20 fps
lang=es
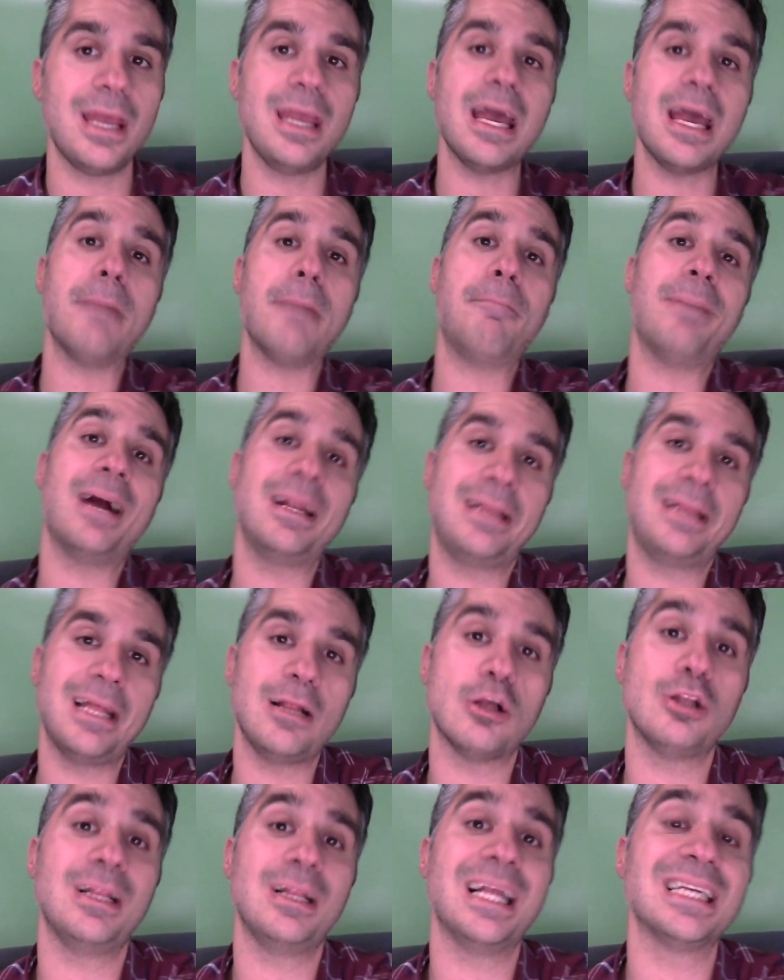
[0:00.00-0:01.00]
Y aparte
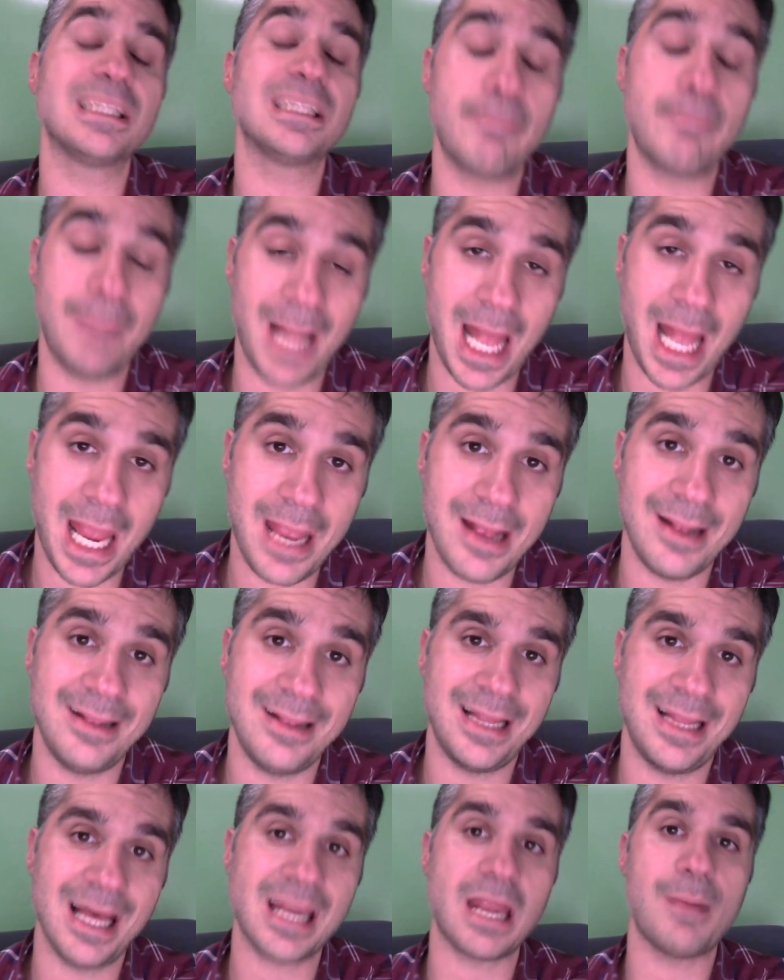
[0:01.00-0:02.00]
los Let's Play
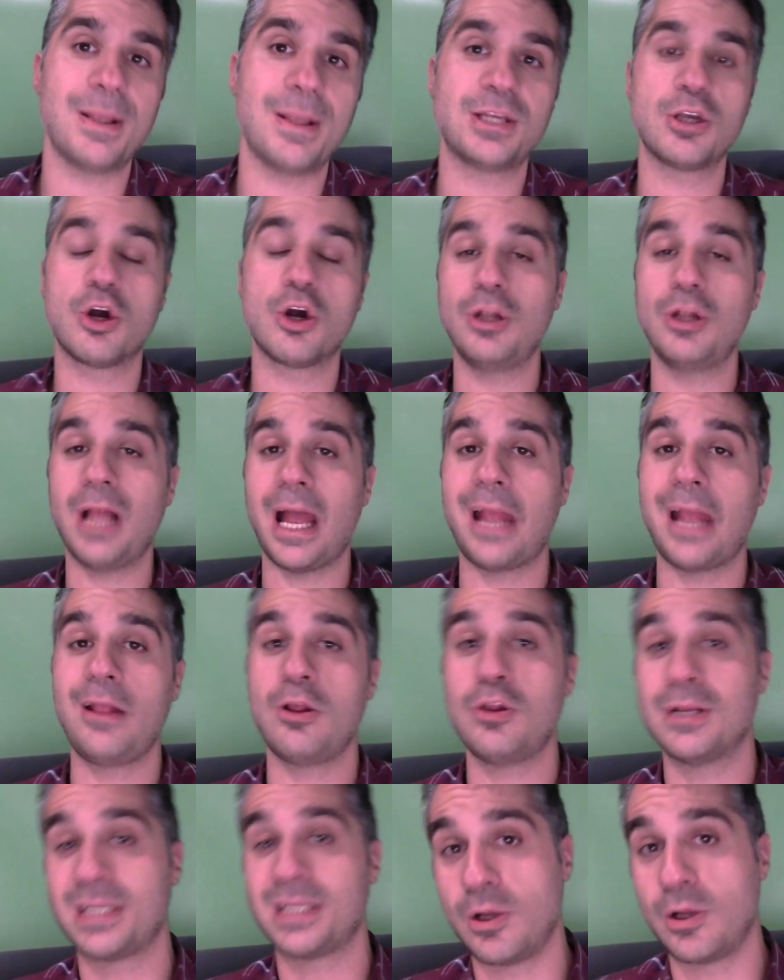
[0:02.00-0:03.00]
de Revelation Online,
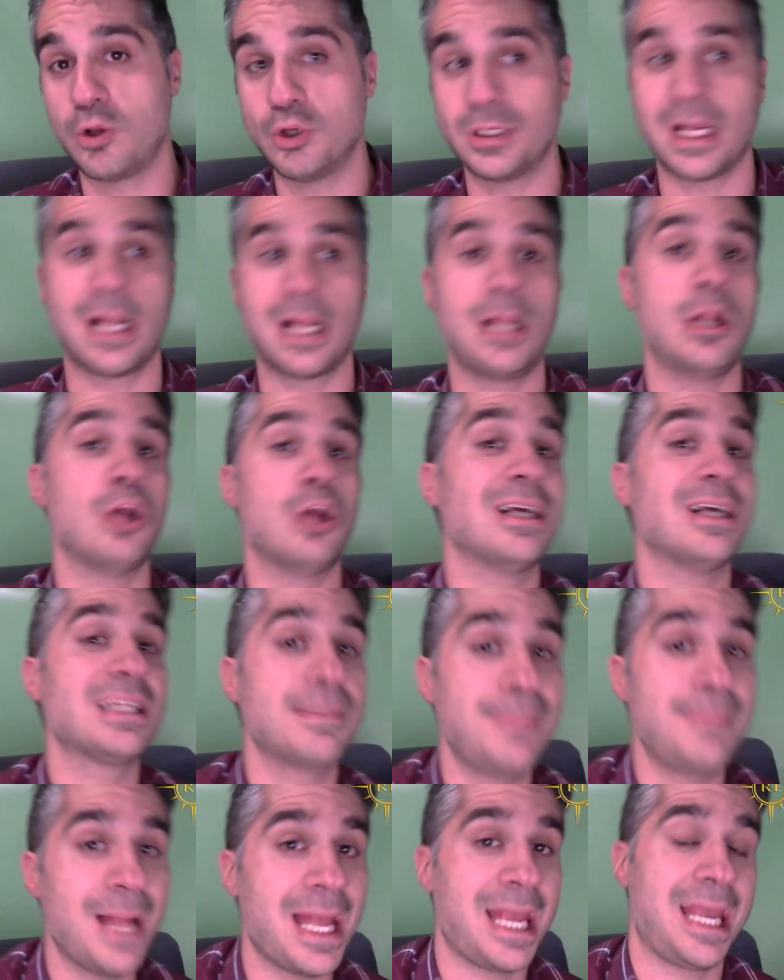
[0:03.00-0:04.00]
donde se incluyen los Let's
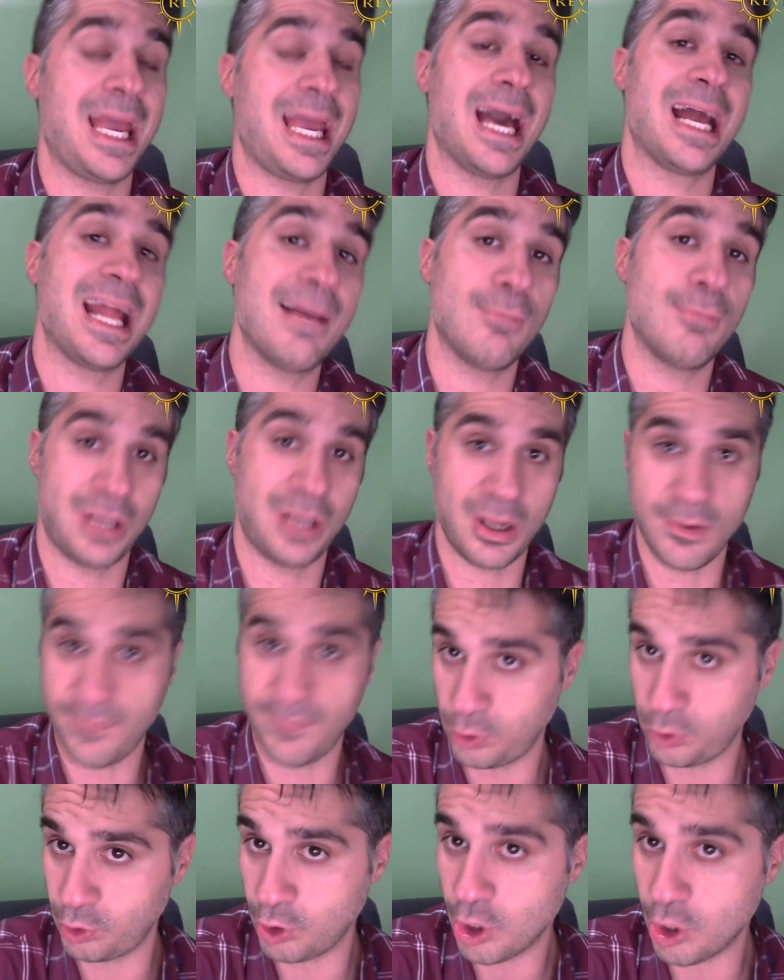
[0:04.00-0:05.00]
Play que haremos en un
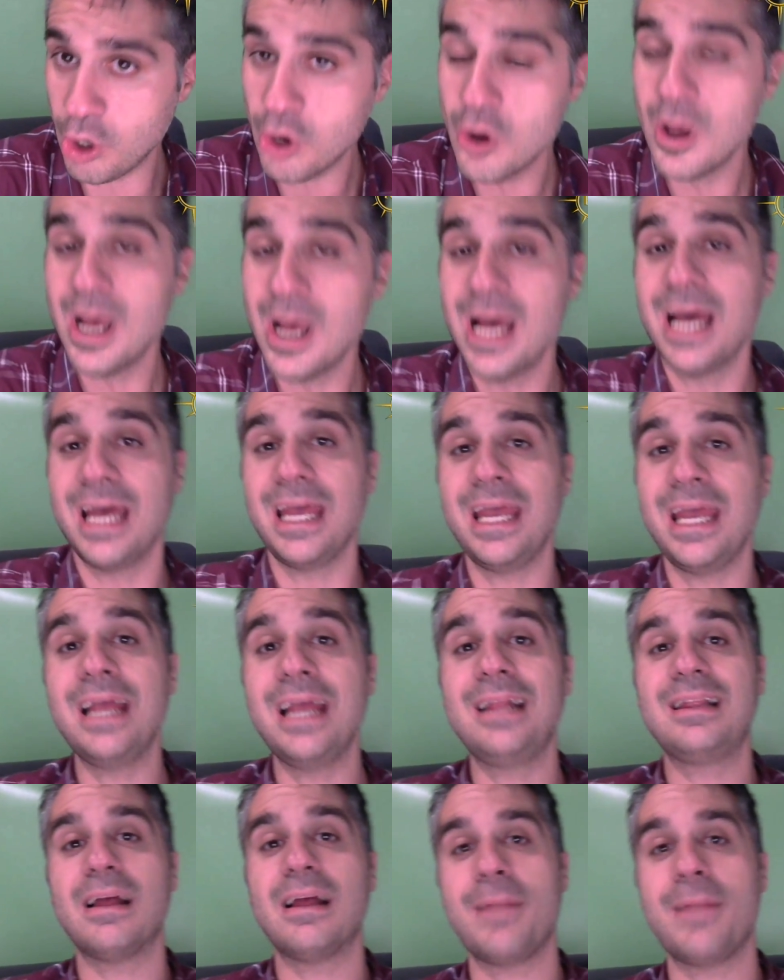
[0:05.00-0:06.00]
futuro,
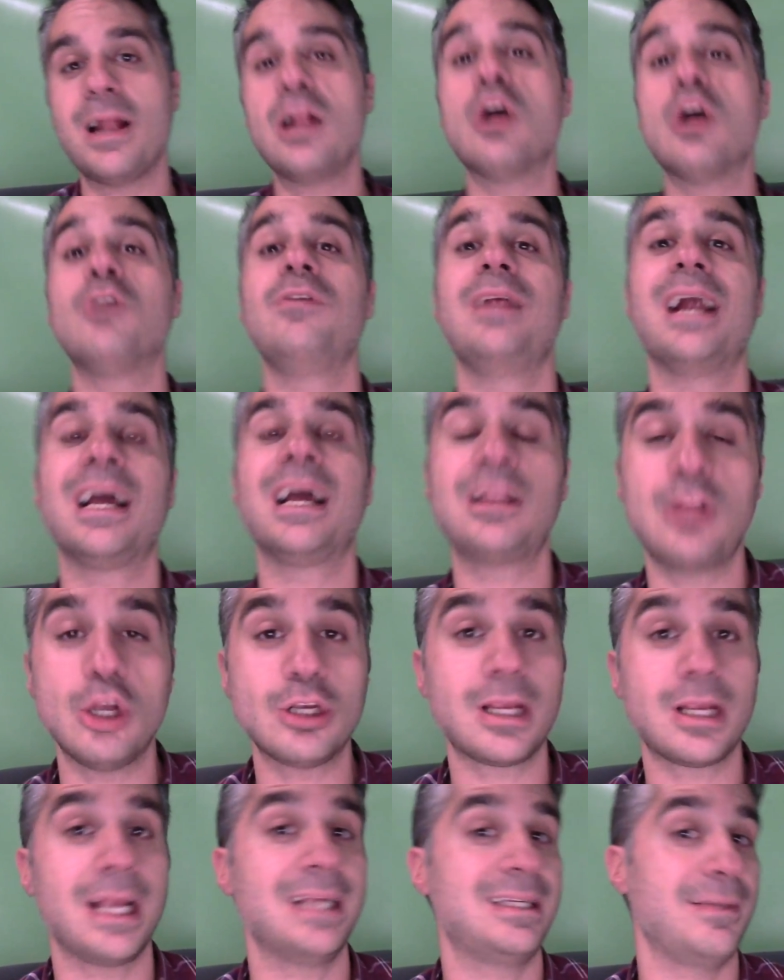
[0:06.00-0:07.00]
y también los
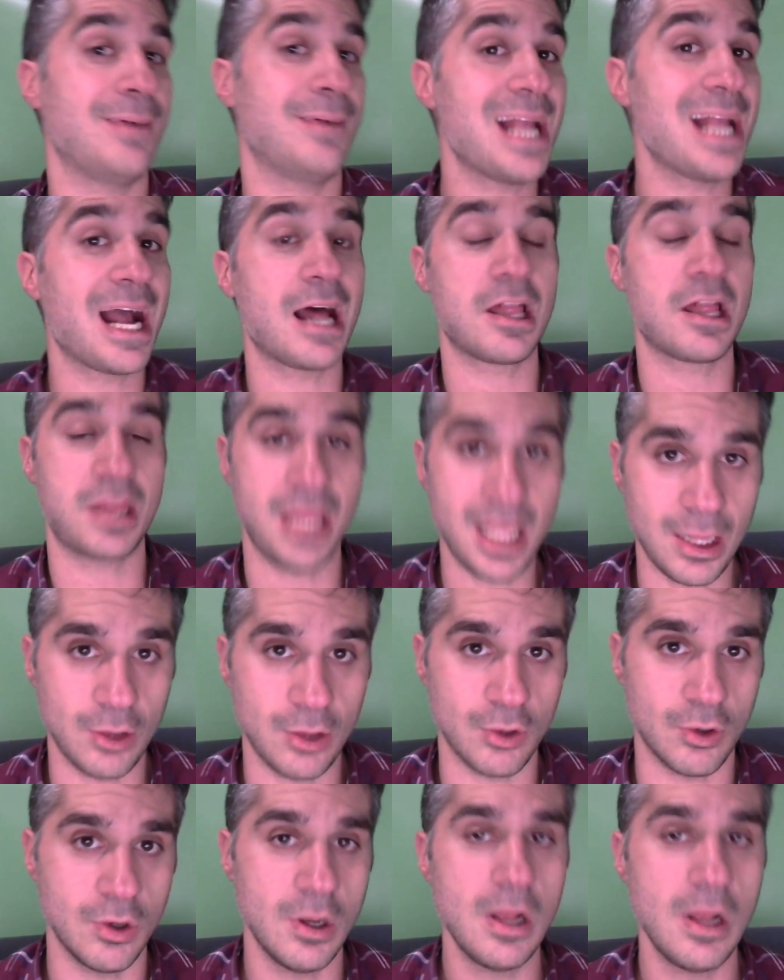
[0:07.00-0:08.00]
directos que se vayan
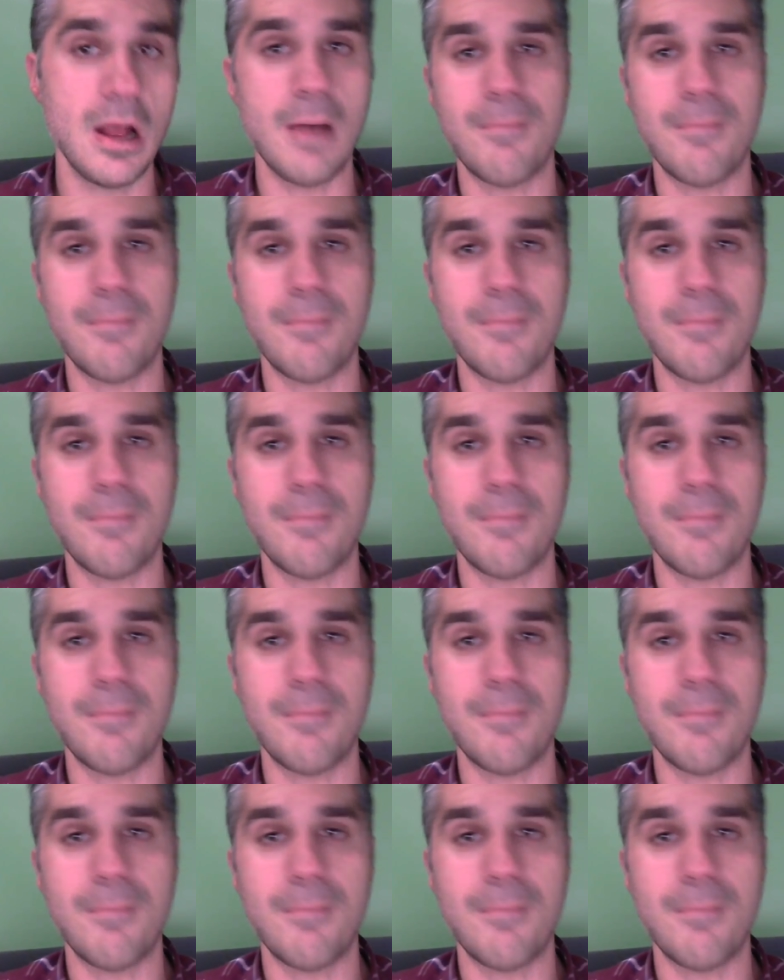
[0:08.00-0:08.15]
haciendo.